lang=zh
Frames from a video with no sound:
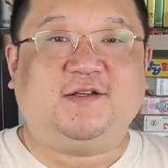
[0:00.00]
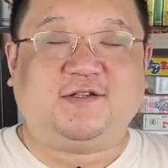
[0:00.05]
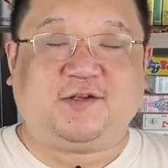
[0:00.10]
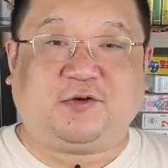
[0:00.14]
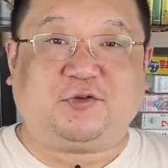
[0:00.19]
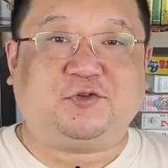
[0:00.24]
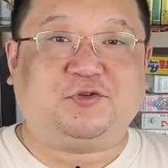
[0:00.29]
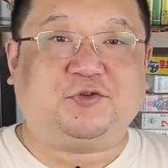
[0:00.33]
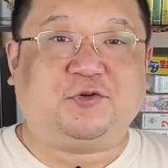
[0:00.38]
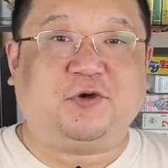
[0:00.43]

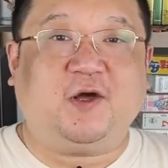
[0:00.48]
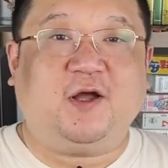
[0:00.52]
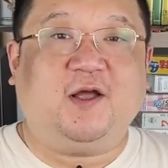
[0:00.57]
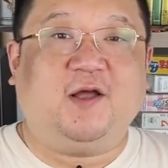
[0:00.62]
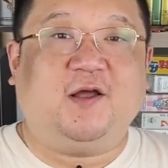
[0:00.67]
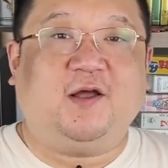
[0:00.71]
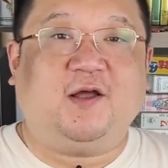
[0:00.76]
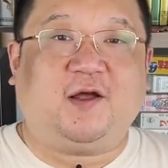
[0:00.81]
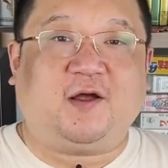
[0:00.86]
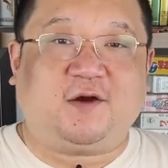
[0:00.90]
小说，
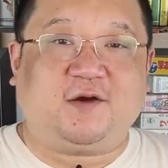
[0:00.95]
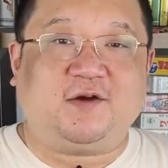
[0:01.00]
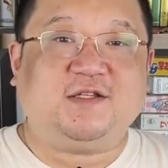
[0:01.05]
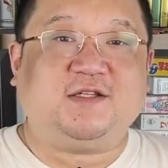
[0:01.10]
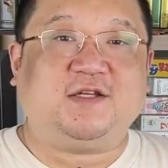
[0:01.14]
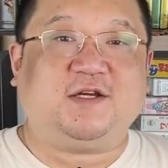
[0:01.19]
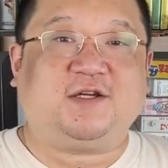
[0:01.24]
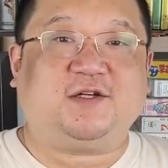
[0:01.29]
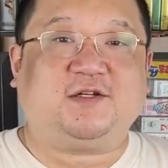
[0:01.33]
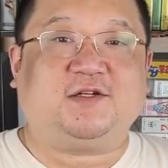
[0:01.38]
而
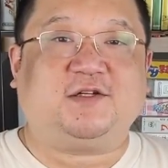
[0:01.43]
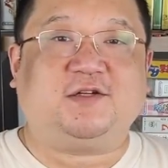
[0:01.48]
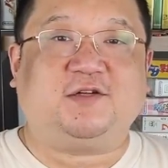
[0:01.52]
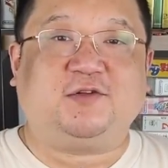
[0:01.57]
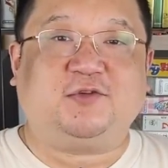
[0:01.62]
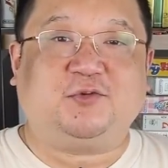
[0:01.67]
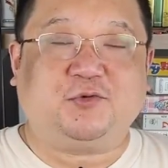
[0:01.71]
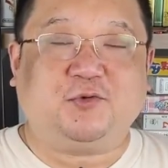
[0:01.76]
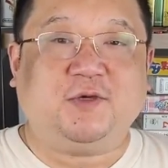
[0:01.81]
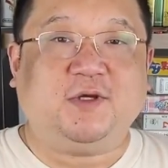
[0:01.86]
且
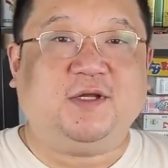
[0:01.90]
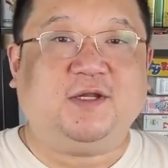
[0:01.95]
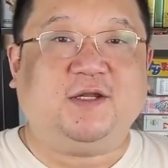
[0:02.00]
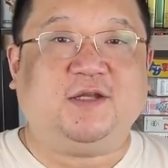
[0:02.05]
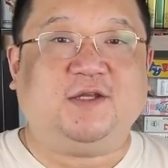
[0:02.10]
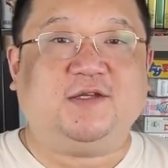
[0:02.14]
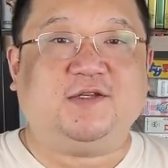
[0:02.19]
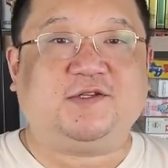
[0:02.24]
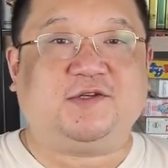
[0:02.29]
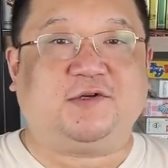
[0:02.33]
是推
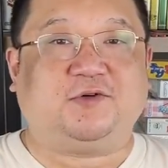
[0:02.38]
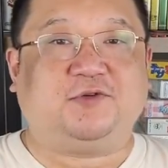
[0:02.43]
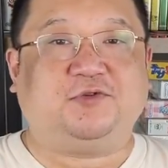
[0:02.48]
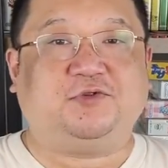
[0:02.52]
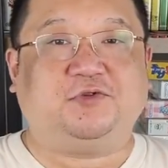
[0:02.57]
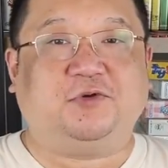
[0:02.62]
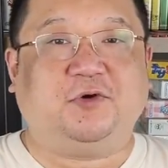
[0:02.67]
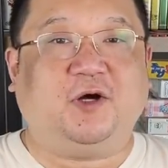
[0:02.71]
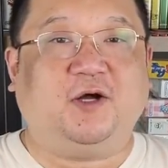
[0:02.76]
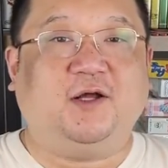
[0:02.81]
理小
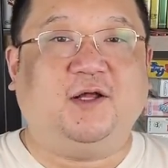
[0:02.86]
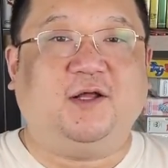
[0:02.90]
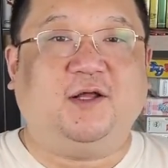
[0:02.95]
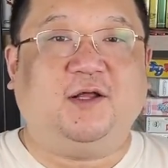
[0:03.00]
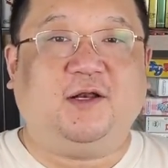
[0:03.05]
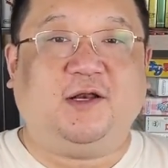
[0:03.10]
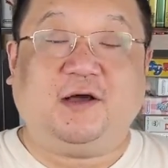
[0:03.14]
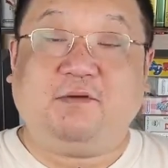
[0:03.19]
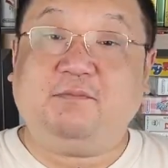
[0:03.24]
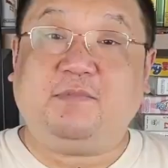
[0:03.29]
说
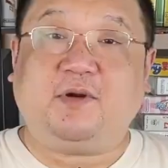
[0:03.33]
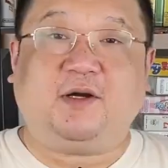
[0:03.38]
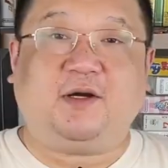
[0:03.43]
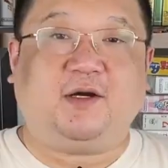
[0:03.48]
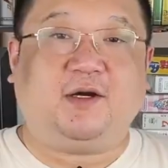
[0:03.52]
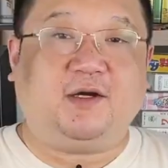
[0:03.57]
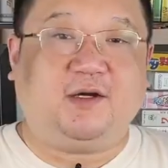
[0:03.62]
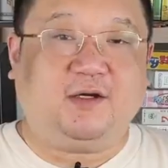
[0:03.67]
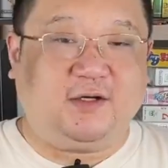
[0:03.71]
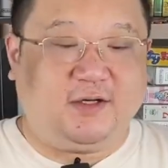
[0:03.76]
两本
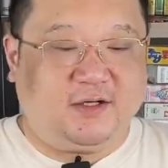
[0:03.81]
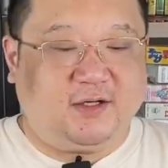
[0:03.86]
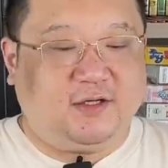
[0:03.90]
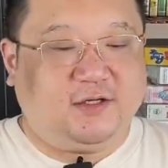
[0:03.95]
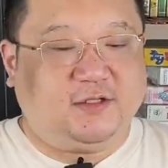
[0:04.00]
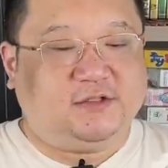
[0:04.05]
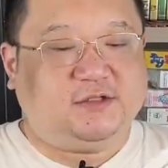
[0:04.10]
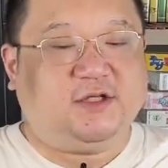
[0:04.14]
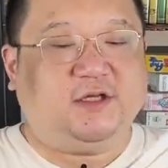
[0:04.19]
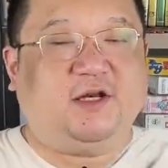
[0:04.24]
儿。
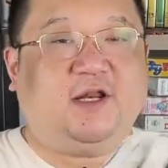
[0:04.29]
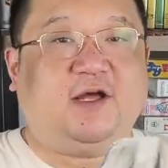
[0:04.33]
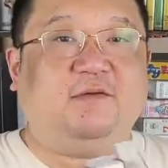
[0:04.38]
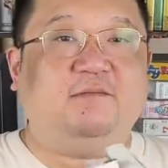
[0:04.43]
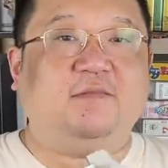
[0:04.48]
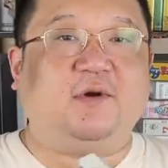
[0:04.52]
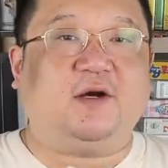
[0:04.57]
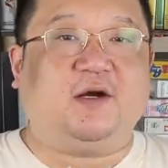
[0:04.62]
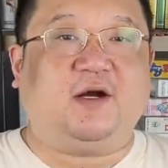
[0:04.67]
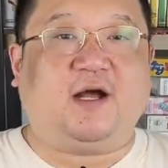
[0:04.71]
这
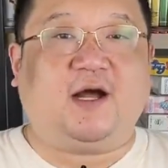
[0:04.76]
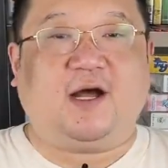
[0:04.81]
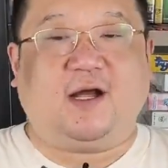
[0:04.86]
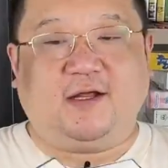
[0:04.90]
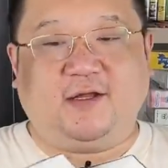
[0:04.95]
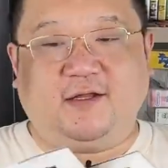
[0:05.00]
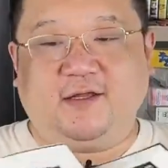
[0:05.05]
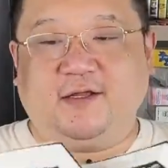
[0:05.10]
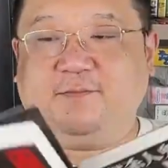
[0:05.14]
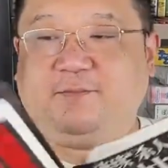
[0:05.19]
两本
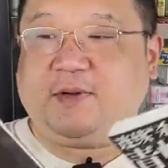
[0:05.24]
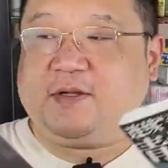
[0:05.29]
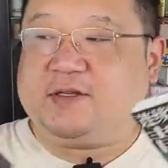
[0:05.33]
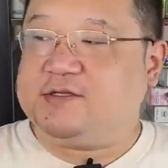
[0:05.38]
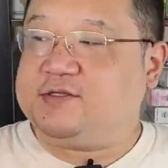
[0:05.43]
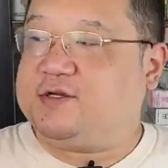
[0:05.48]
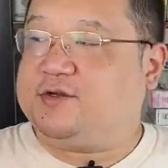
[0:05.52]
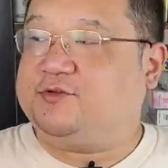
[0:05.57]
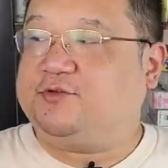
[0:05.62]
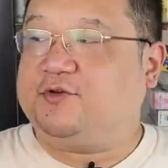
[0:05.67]
啊，一
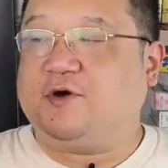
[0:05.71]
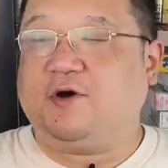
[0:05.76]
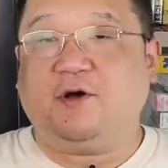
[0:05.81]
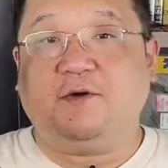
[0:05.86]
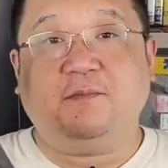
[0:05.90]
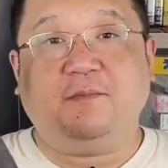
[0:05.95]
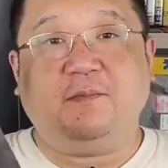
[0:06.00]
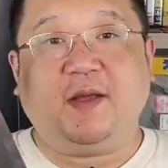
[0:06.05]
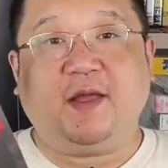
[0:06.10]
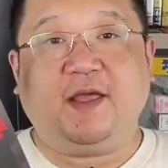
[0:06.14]
本叫
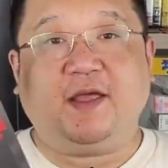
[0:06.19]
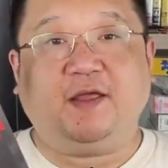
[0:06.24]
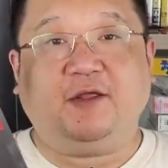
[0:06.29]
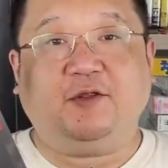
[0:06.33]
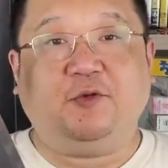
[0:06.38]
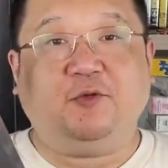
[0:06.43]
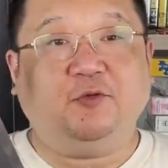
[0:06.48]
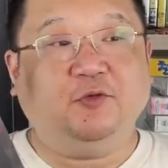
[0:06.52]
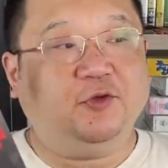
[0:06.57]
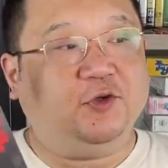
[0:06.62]
做《美
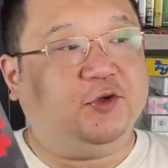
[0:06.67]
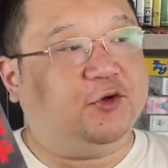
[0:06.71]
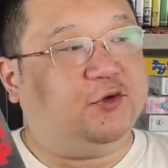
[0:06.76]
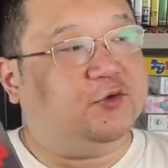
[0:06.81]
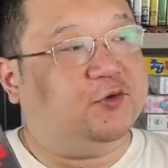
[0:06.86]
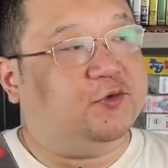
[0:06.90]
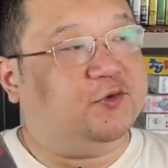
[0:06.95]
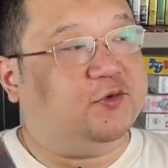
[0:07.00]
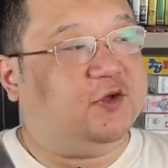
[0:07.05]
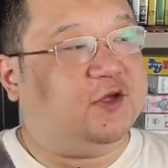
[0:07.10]
农
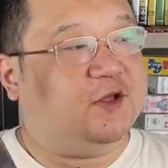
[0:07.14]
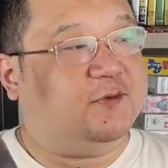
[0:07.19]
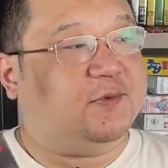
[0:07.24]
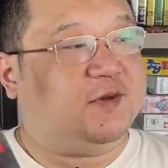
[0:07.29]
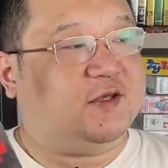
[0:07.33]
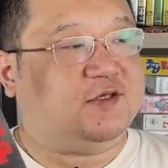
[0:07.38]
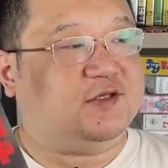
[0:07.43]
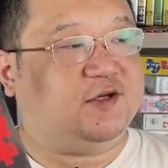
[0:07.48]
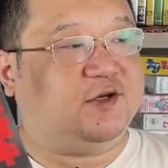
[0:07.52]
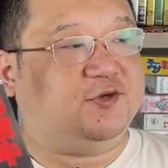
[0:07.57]
牛》，一
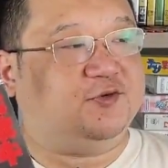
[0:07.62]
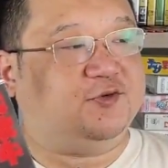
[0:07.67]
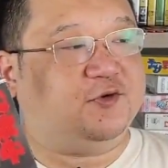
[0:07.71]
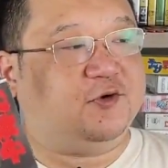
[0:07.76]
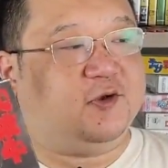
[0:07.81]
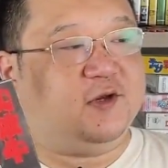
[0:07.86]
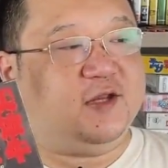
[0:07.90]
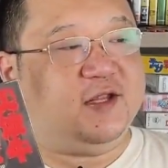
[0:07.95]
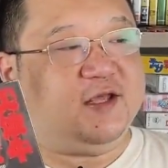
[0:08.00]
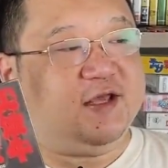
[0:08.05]
本叫
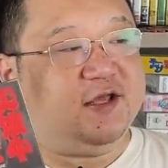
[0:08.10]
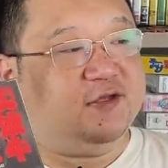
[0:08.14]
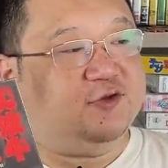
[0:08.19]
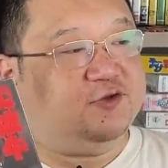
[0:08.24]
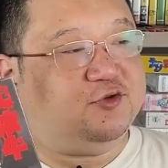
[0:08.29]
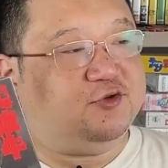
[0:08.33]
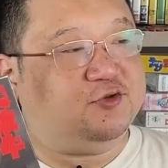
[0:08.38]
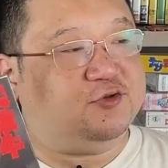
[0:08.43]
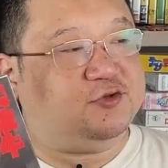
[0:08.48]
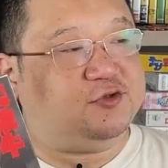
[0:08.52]
做《连
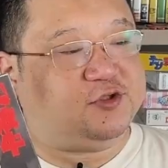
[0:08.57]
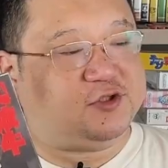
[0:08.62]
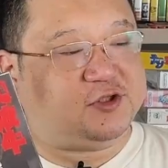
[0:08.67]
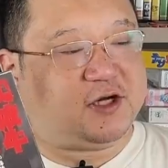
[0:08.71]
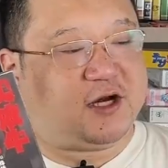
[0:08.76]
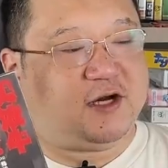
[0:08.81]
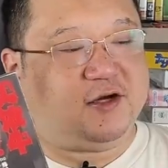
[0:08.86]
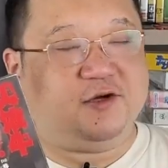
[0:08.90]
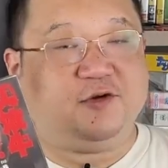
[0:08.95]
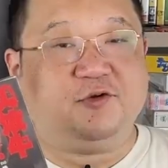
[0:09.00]
续
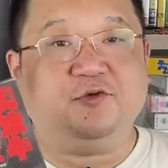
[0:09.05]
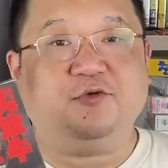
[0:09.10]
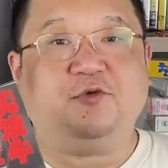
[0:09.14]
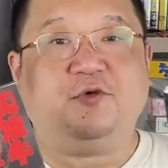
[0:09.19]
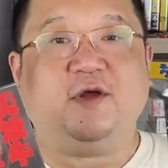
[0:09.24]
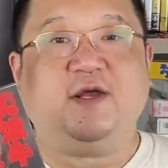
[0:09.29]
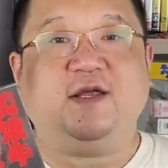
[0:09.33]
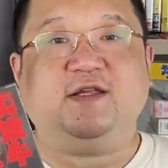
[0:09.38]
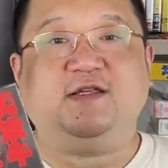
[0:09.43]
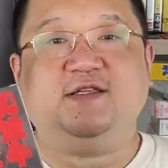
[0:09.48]
杀人
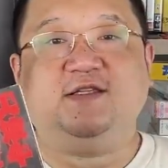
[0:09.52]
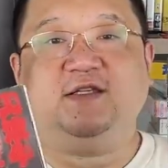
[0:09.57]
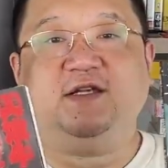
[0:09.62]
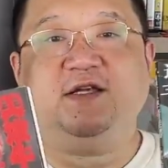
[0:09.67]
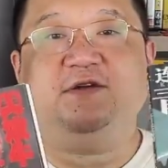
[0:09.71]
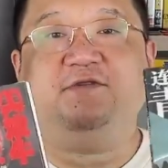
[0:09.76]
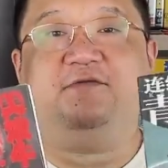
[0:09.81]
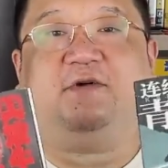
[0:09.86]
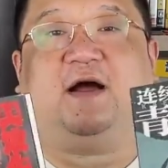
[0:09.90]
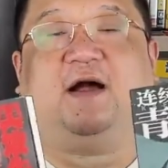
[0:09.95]
鬼
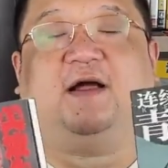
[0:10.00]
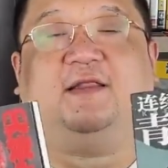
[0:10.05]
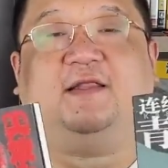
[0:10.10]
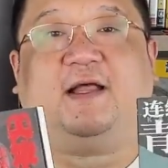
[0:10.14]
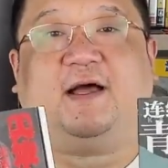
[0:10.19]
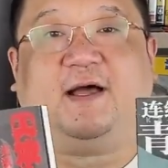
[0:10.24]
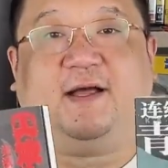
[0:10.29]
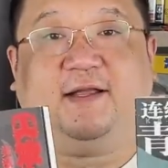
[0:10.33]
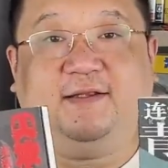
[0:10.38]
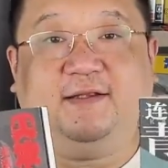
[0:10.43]
青蛙
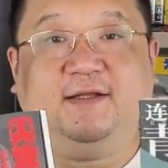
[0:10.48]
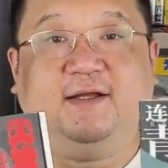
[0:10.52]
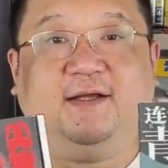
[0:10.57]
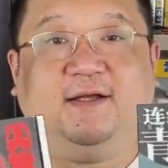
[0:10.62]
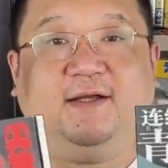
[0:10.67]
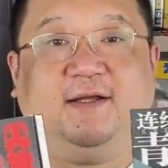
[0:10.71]
男》。